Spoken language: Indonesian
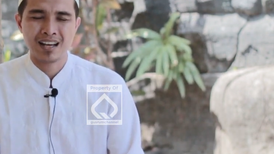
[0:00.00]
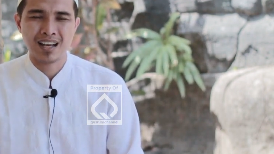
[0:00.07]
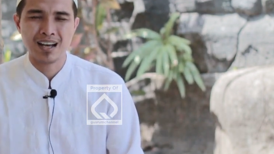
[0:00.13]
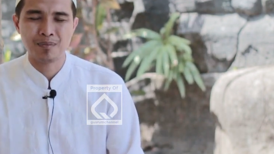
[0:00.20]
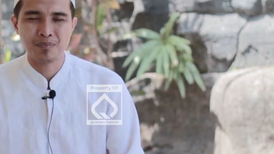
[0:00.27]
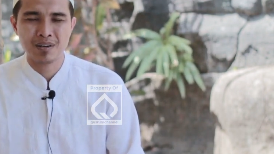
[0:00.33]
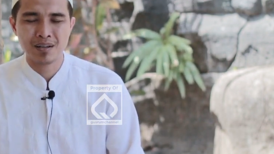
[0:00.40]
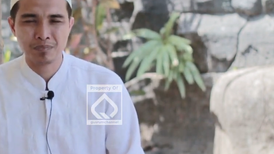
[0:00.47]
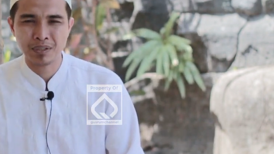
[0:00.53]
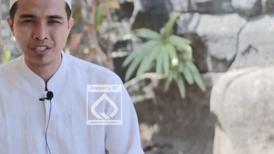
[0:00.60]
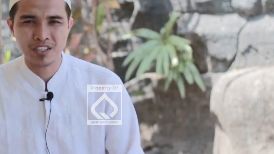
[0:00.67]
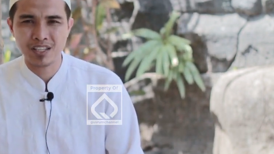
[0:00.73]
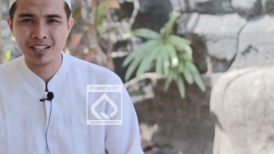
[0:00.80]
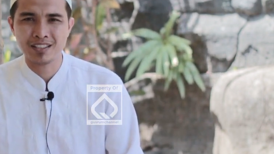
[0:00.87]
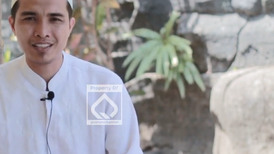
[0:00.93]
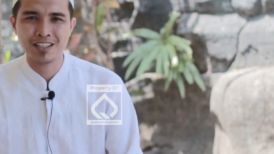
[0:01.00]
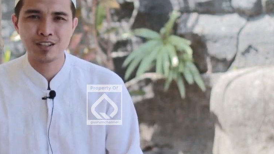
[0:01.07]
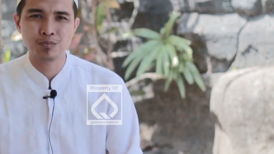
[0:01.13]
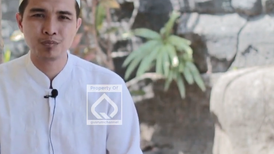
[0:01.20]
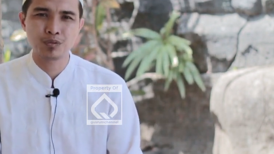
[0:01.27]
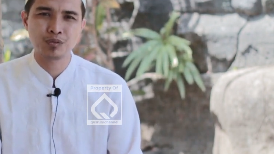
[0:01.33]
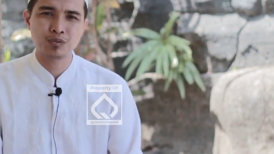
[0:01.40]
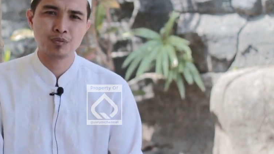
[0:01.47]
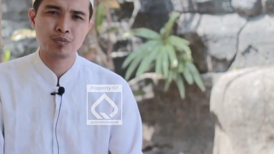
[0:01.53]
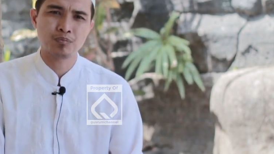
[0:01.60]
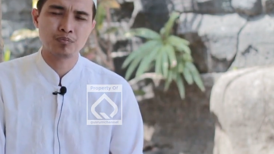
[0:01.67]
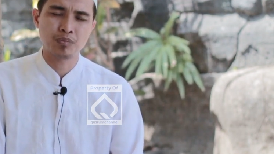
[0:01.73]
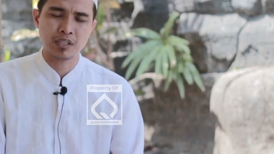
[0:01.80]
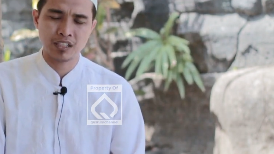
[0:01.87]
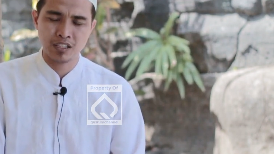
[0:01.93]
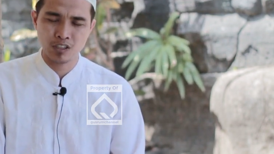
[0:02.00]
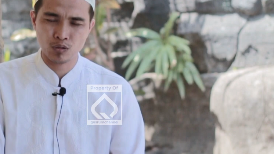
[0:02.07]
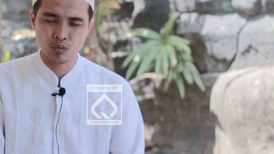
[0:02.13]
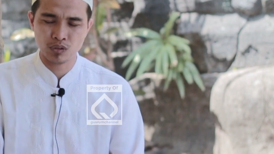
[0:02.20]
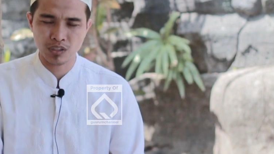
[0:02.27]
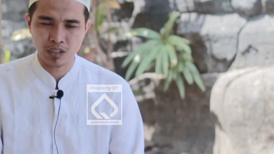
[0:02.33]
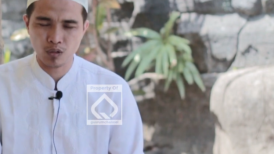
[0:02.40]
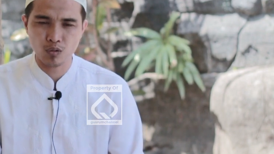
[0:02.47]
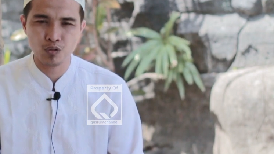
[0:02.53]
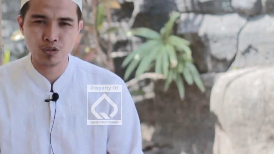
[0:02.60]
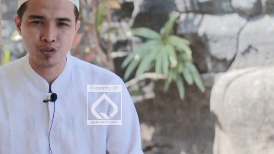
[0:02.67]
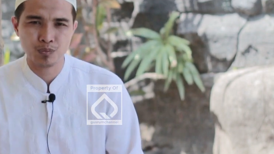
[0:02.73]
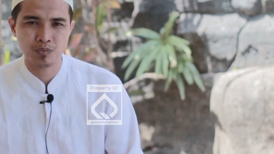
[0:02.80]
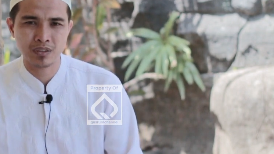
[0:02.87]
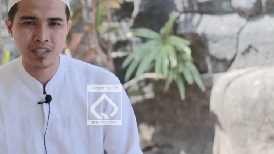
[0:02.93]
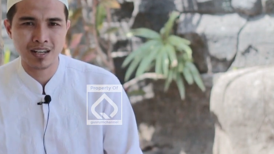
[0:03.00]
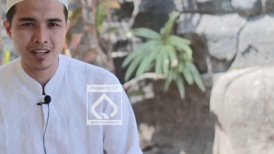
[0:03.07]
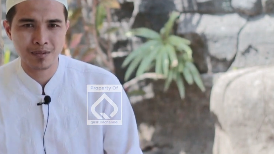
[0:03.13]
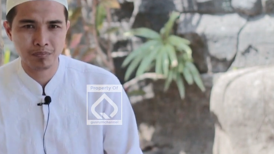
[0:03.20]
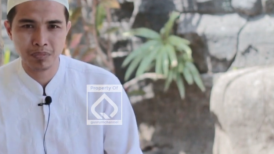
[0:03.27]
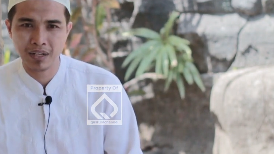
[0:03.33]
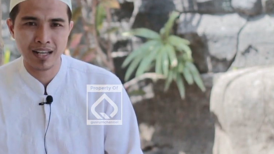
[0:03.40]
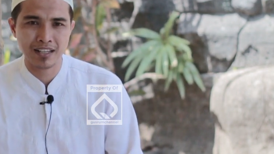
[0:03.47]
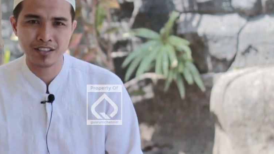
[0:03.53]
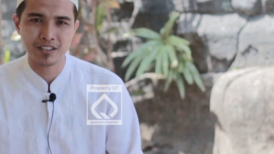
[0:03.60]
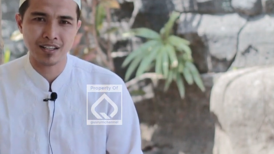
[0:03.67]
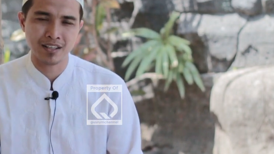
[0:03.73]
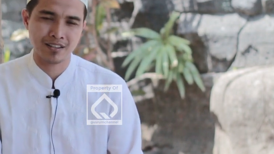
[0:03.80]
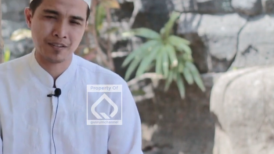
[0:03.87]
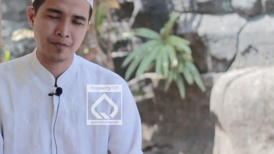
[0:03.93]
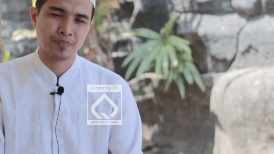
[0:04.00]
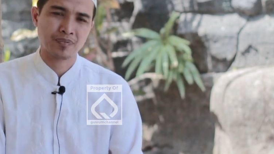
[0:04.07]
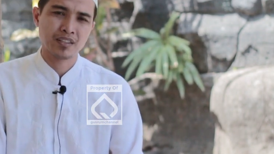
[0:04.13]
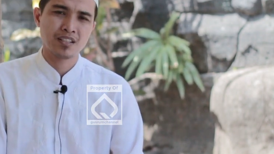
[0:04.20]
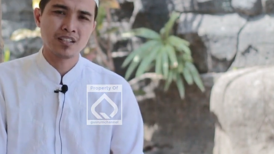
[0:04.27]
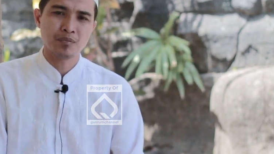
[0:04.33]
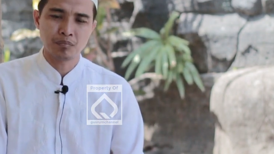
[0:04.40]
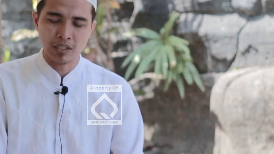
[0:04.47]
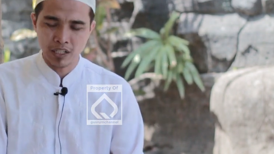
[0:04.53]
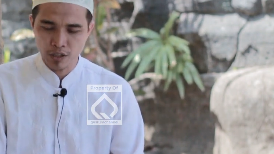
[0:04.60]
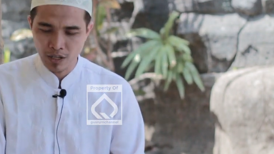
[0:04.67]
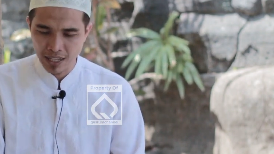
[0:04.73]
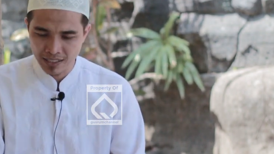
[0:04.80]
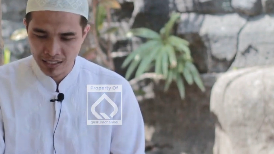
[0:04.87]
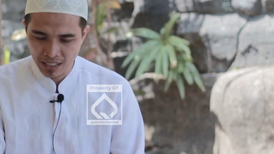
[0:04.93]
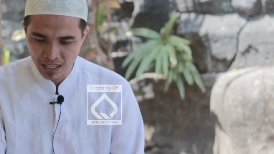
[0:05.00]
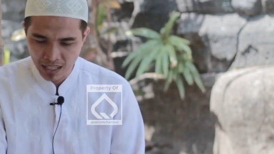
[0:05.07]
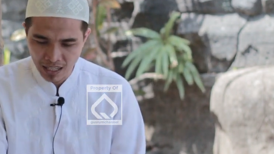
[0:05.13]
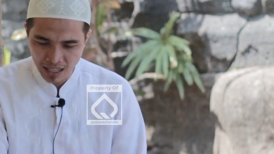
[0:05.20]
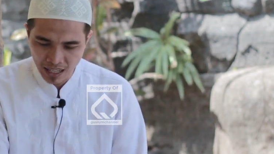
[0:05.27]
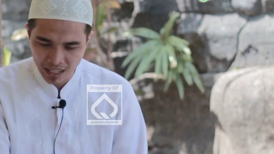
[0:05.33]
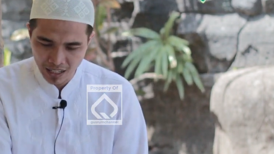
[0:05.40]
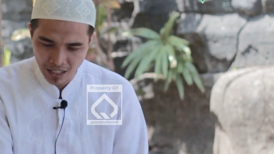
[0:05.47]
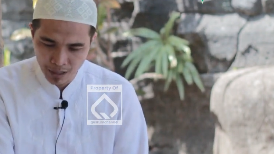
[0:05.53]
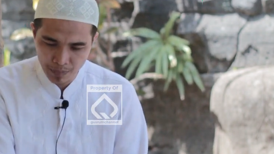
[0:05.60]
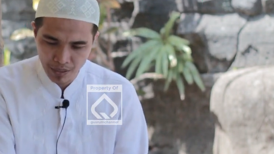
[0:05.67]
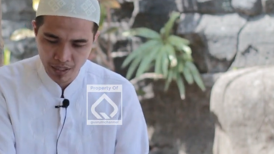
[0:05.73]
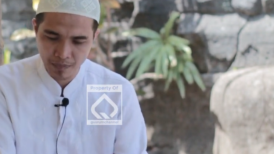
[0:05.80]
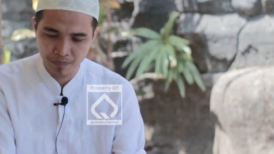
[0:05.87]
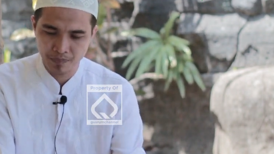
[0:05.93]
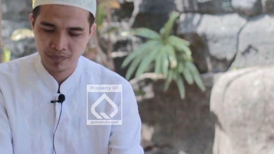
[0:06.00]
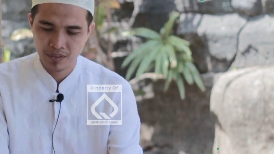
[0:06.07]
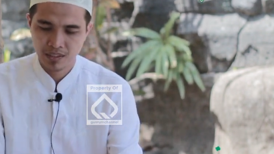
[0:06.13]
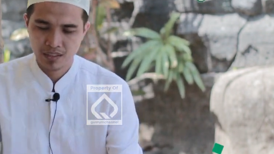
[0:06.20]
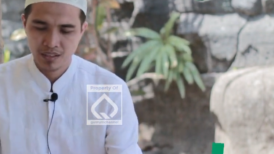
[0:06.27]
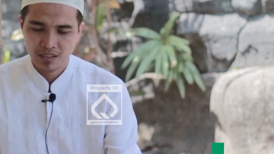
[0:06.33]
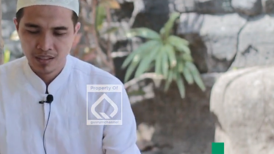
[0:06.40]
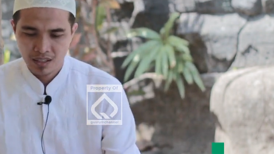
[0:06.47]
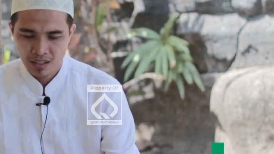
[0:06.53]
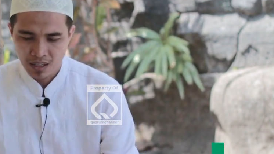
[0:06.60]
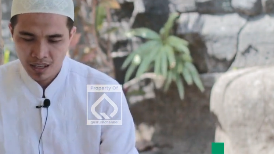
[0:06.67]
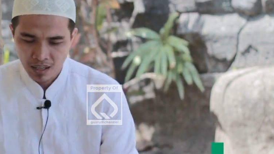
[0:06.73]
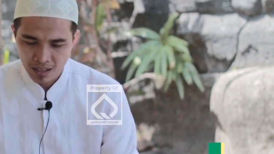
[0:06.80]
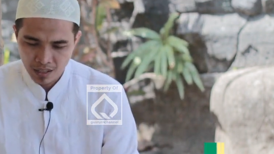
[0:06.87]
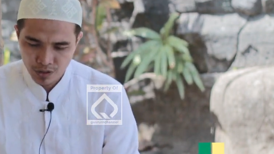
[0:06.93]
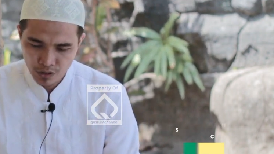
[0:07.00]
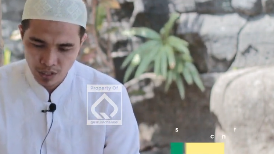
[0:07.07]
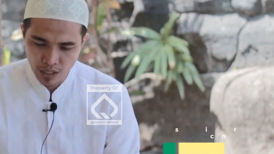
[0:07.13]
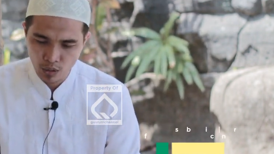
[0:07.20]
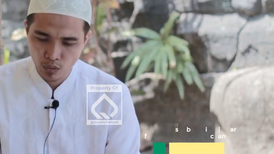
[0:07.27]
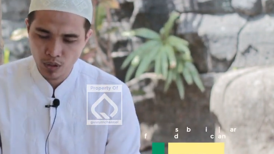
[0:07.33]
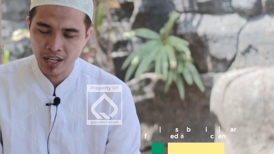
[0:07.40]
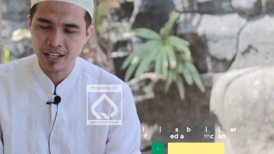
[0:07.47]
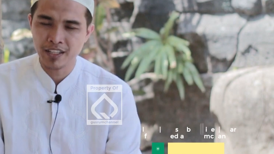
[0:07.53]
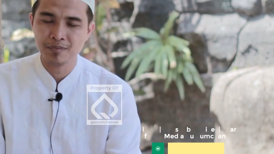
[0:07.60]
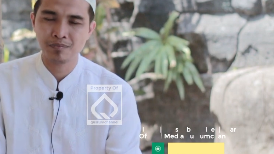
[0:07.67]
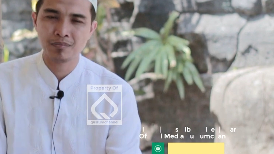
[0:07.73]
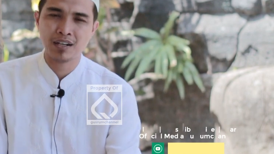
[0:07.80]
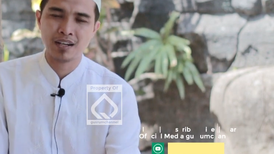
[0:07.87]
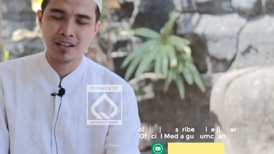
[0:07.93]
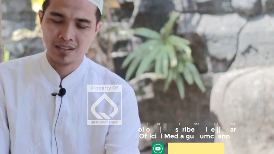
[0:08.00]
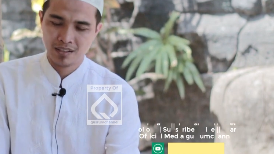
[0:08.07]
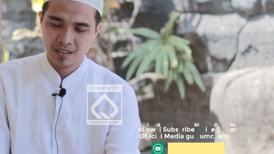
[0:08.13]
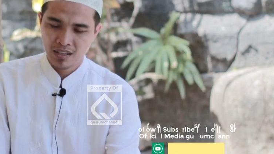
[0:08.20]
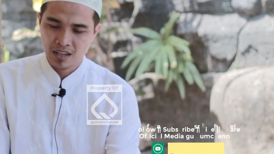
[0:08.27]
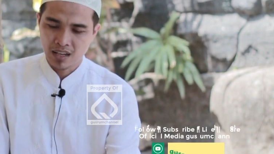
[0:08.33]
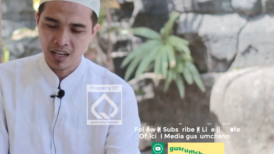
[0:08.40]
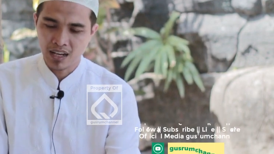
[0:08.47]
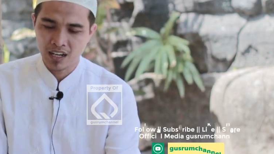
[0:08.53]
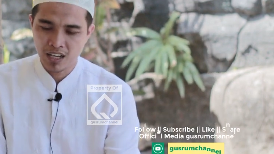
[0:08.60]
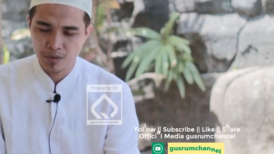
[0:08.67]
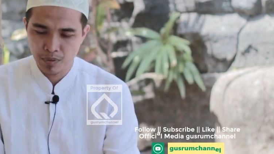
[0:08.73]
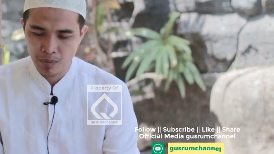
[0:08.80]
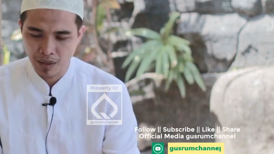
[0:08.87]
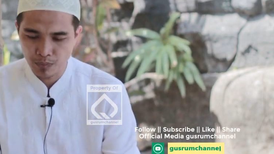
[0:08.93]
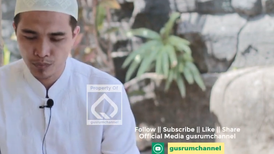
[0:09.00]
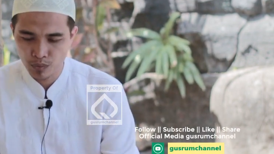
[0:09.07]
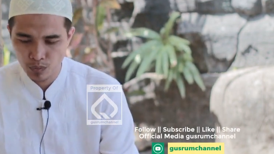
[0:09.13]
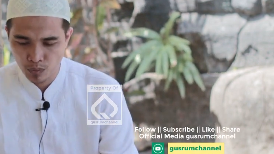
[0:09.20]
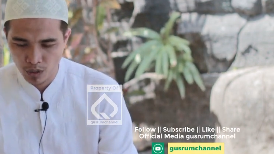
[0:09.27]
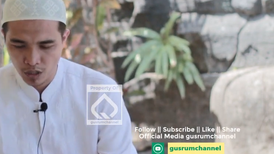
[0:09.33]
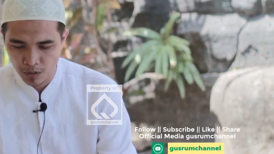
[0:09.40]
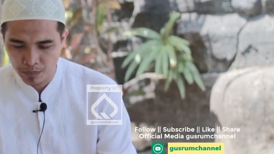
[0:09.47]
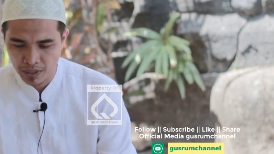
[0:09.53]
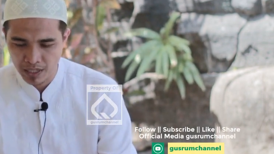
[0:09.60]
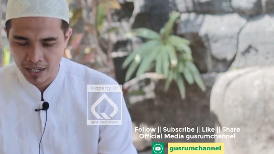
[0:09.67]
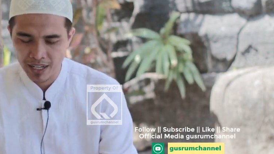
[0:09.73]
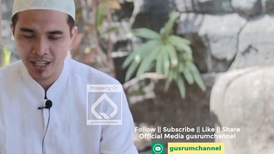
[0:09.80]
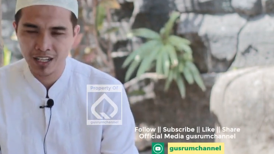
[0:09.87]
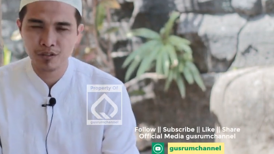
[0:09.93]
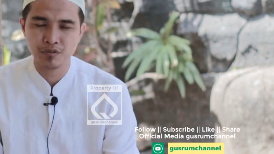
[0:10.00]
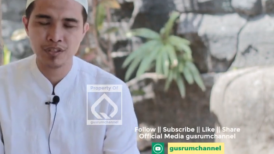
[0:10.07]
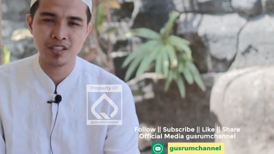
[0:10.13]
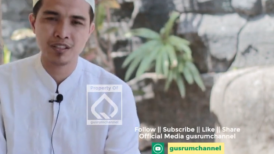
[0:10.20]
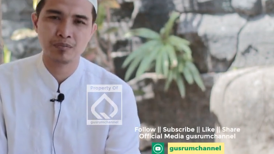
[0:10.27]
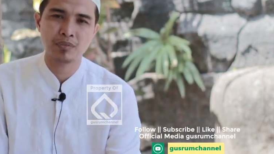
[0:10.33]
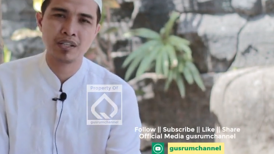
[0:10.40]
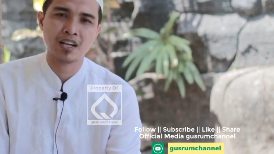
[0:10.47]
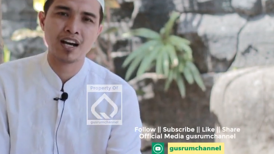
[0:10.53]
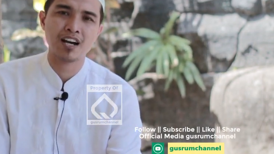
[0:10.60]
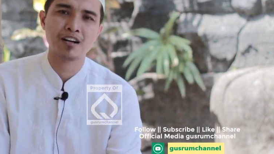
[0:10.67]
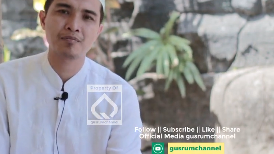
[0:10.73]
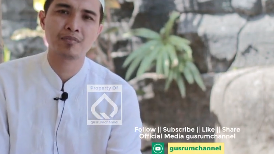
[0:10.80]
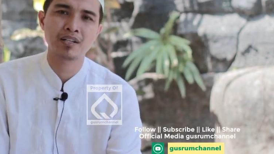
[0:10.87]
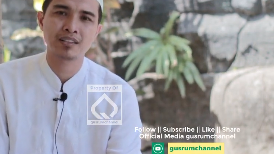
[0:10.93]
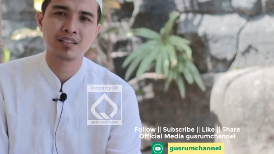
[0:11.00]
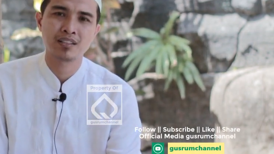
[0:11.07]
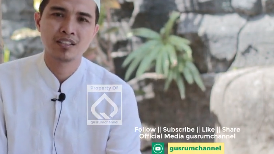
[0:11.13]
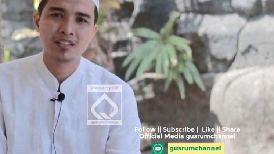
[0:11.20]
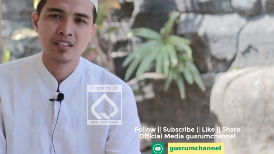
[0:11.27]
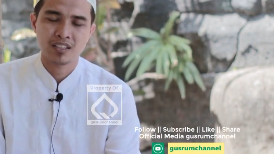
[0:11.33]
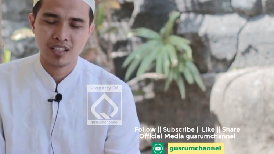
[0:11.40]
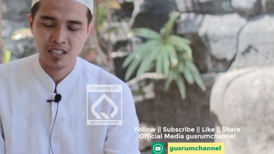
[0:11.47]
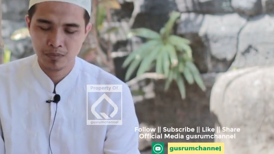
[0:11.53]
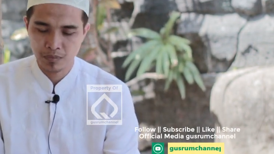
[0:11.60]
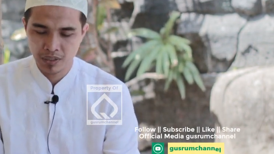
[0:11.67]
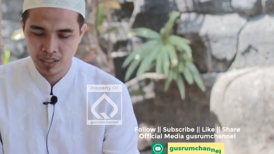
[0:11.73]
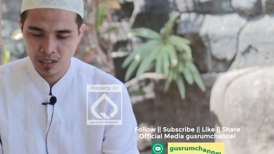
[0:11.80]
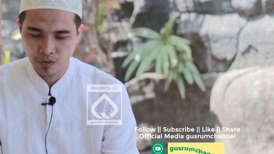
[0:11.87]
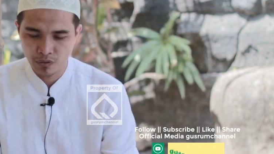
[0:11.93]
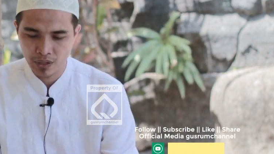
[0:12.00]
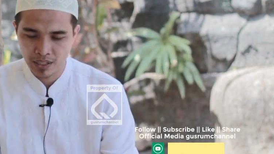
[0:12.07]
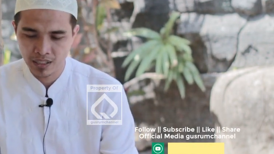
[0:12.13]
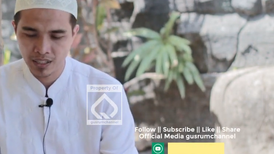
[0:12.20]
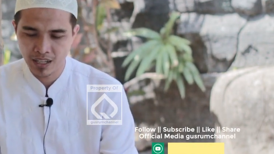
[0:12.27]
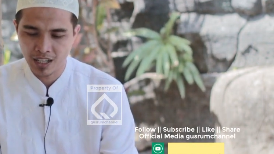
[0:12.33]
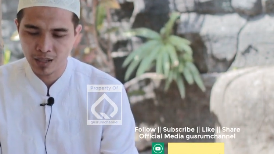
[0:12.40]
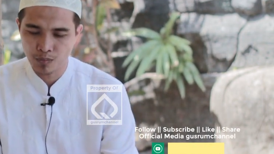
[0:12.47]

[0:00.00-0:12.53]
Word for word: apa mencari ilmu, begitu tekun dalam belajar. Beliau adalah Al-Habib Syekhul A'immah Al-Habib Abdullah bin Alawi bin Ahmad Ibnil Faqih